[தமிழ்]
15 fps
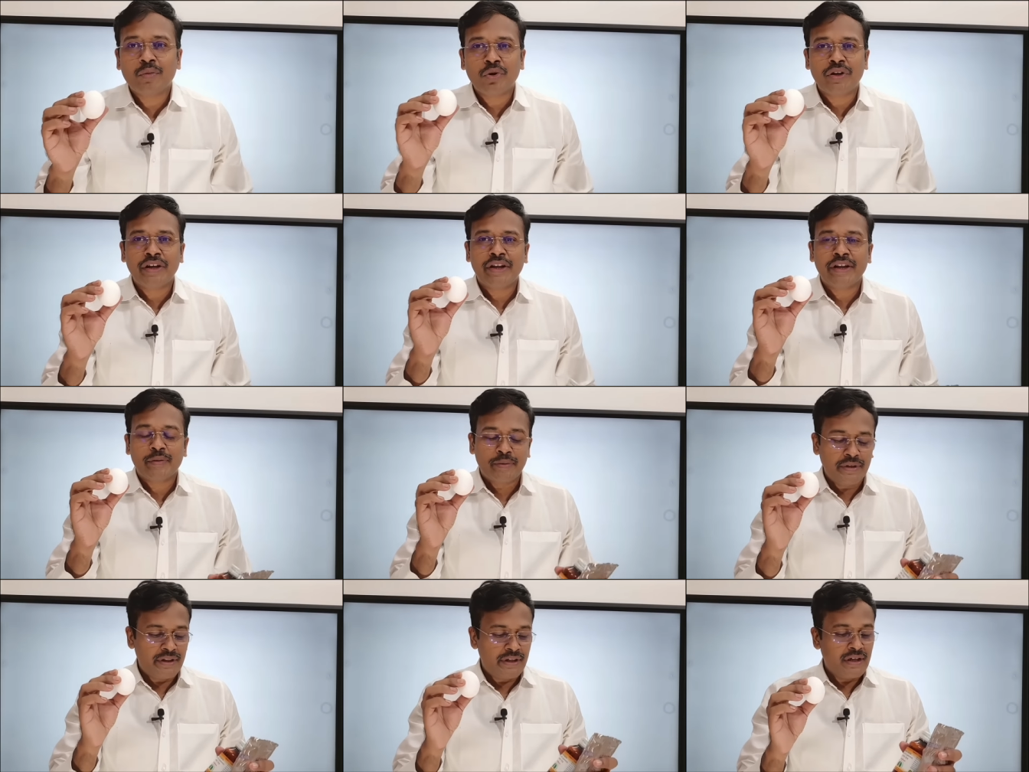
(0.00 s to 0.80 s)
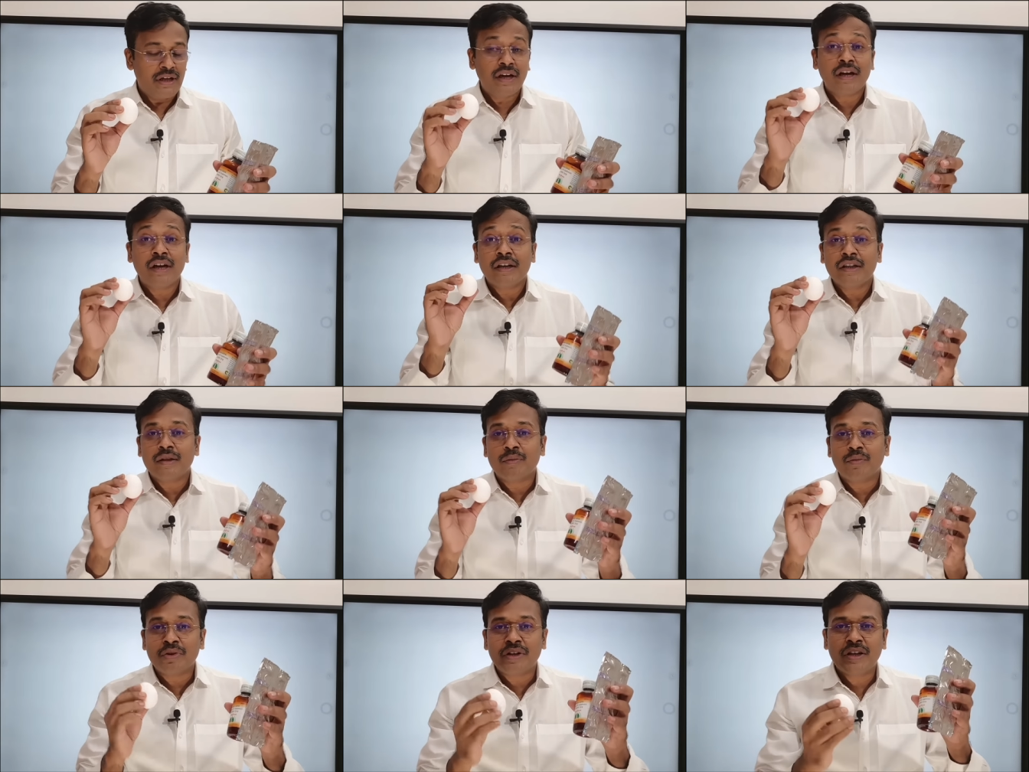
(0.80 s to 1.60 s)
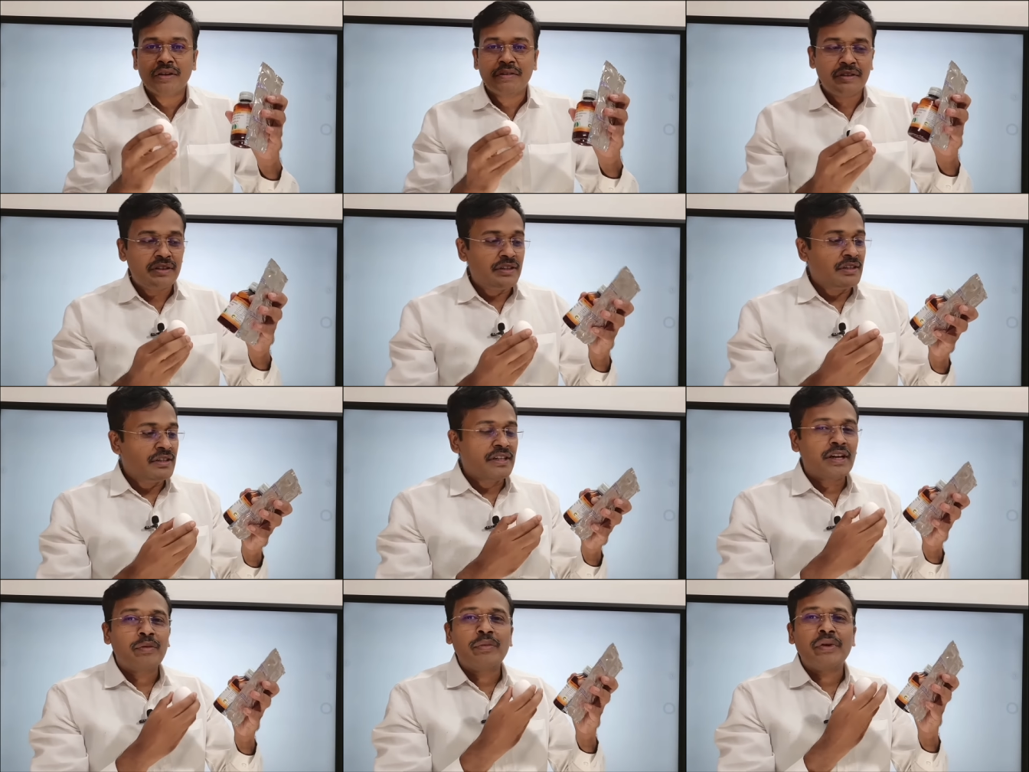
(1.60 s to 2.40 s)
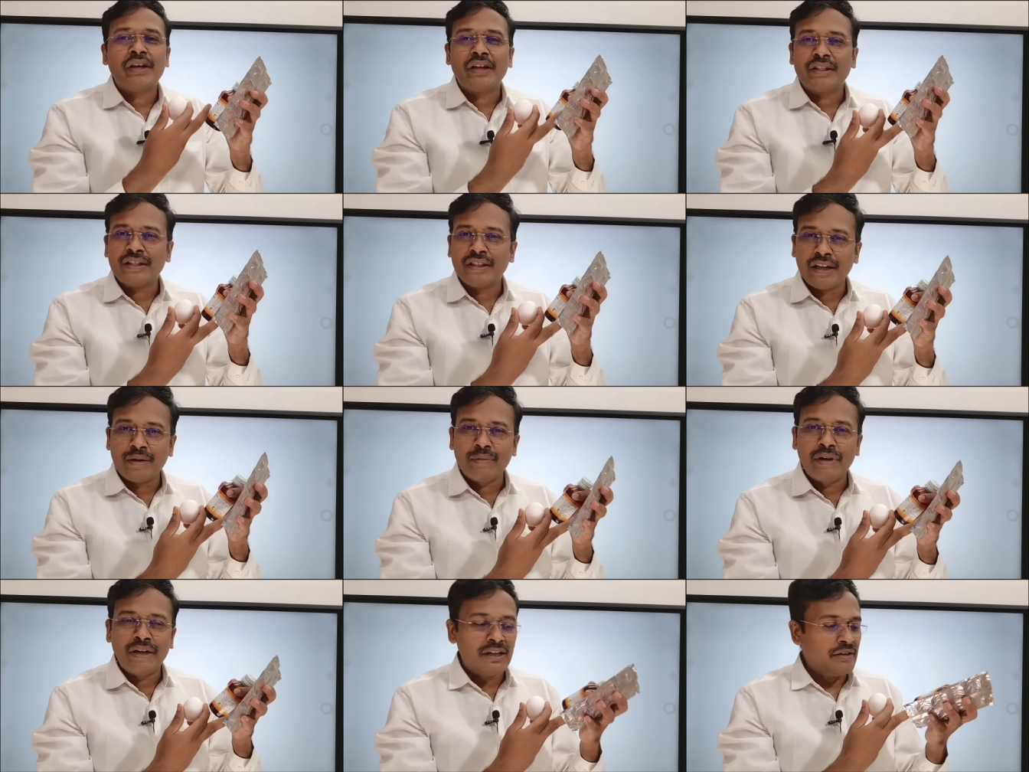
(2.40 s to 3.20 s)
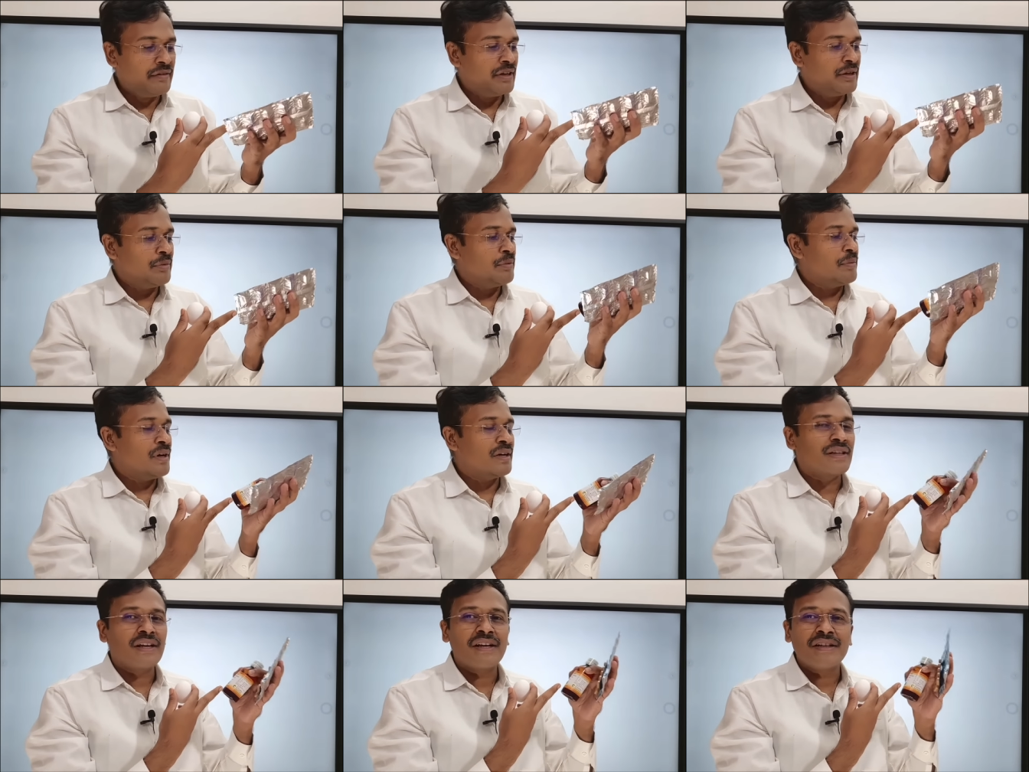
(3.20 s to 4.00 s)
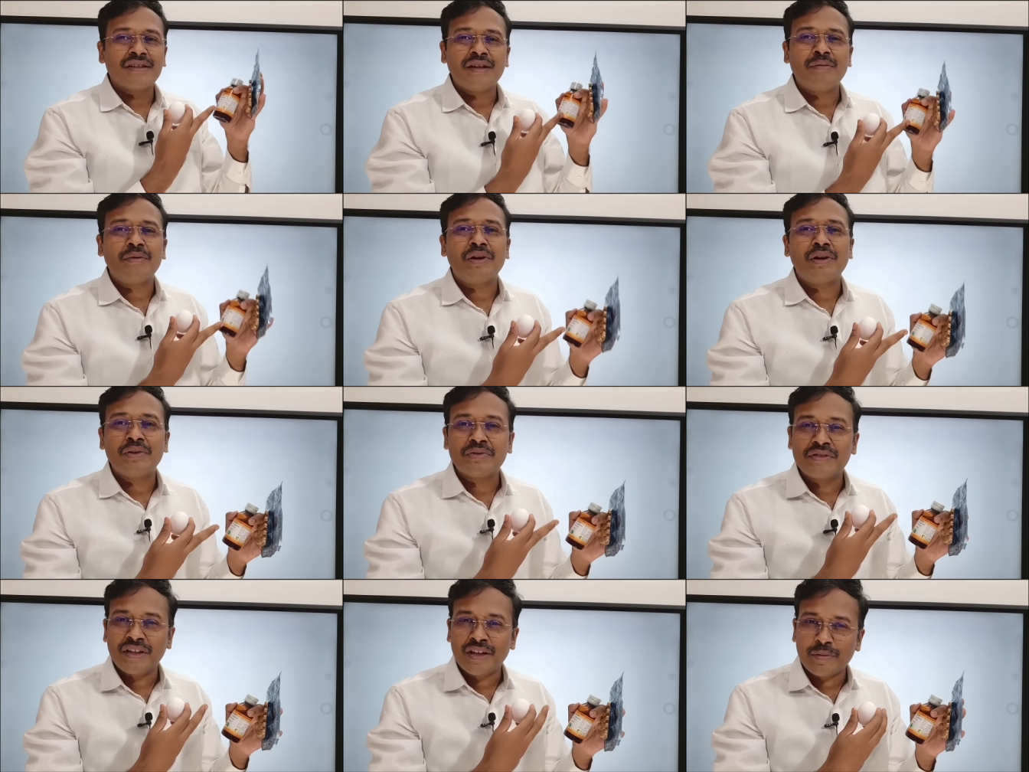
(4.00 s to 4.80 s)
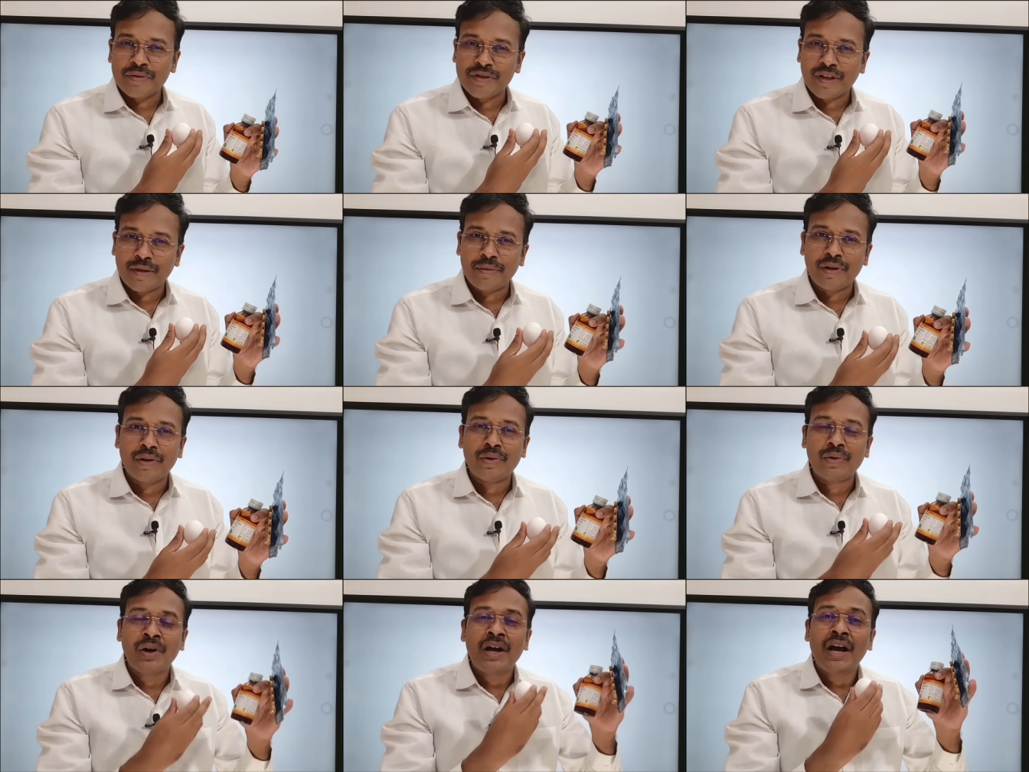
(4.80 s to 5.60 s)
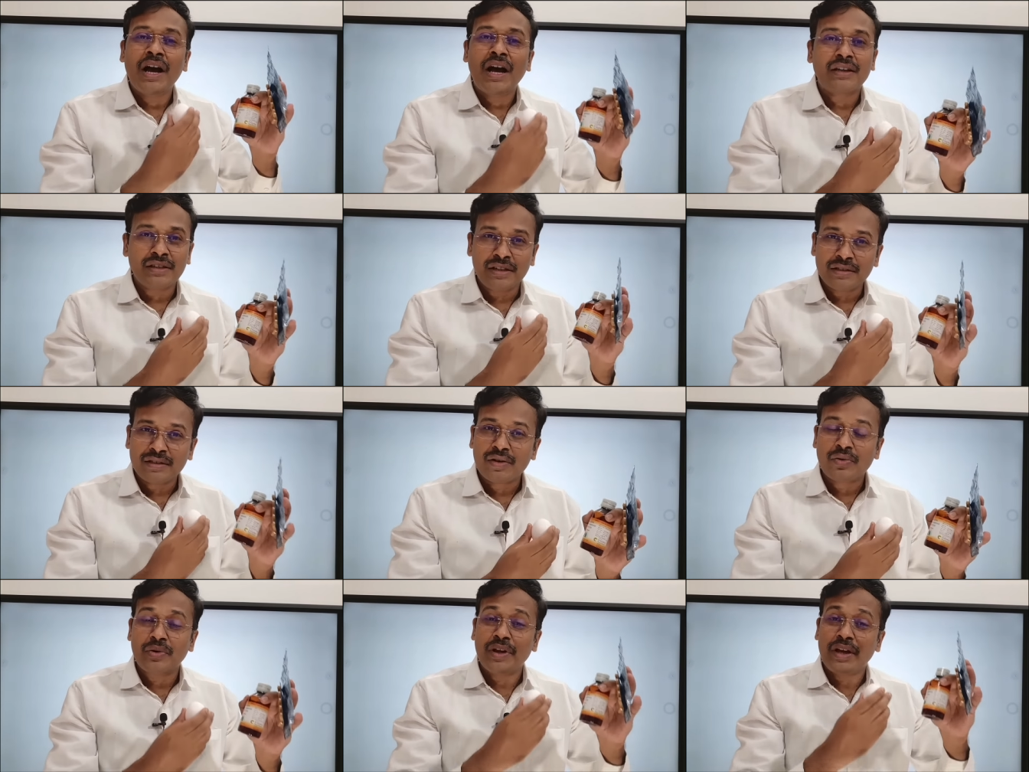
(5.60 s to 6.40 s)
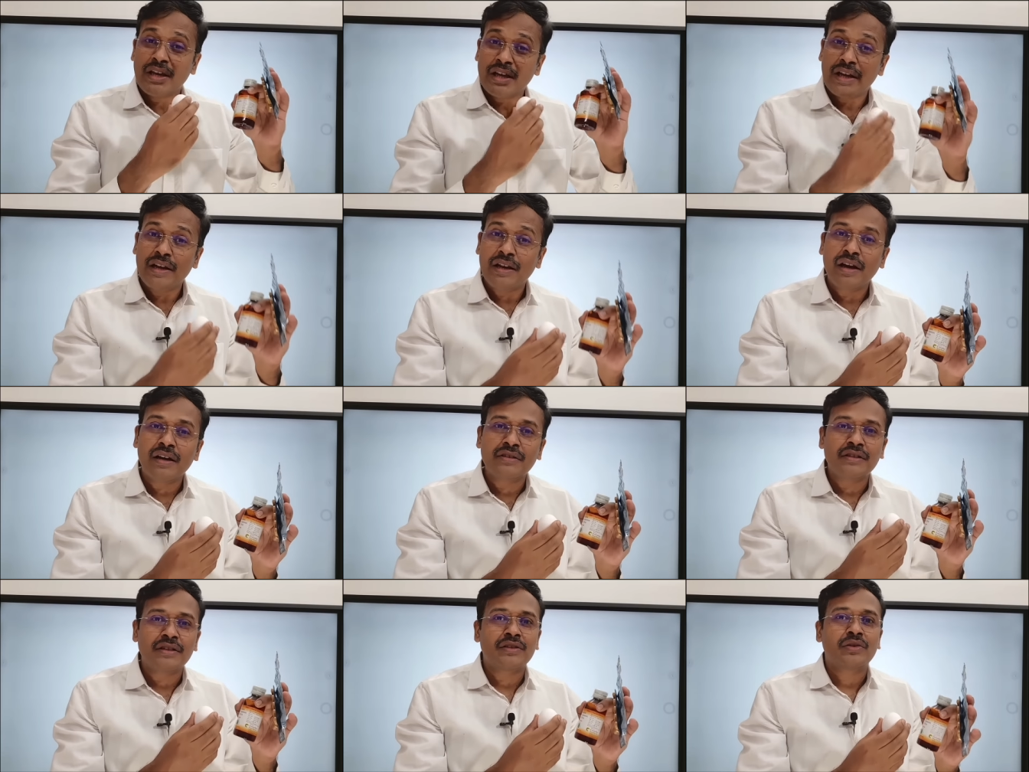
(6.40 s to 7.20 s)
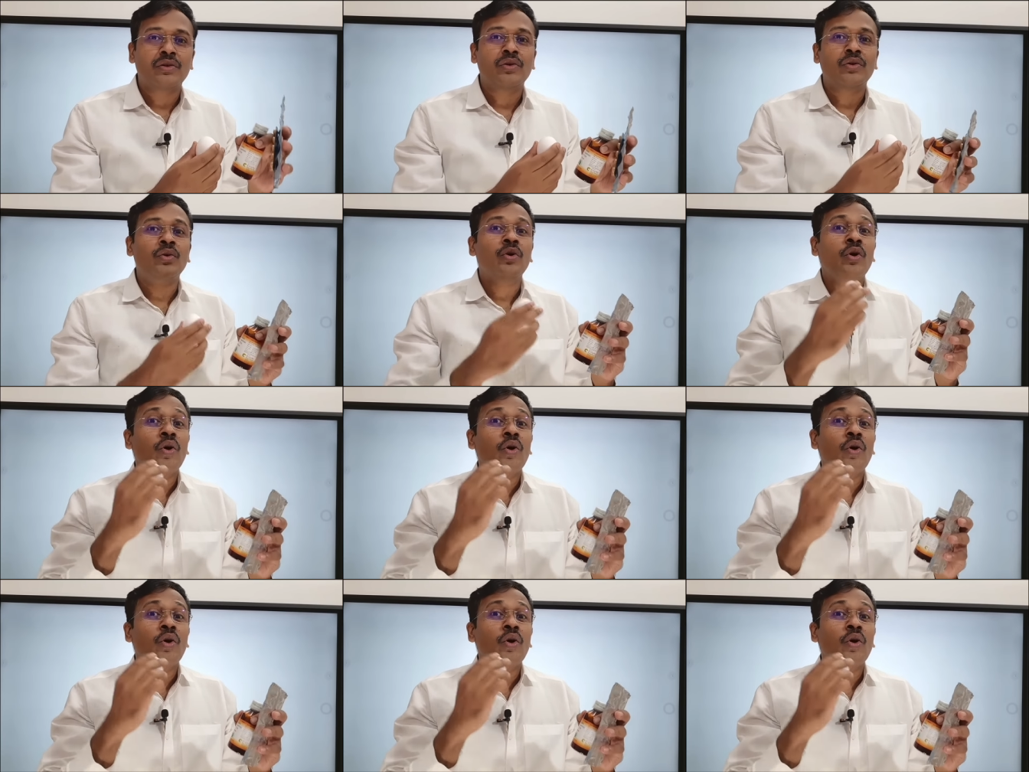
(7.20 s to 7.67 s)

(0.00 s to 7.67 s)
முட்டை இருக்கு பாத்தீங்களா இந்த முட்டை வந்து நம்ம எத்தனை மல்டி விட்டமின் மாத்திரைகள் சாப்பிட்டாலும் சிறப்பு சாப்பிட்டாலும் அது இருக்கக்கூடிய எல்லா சத்துக்களும்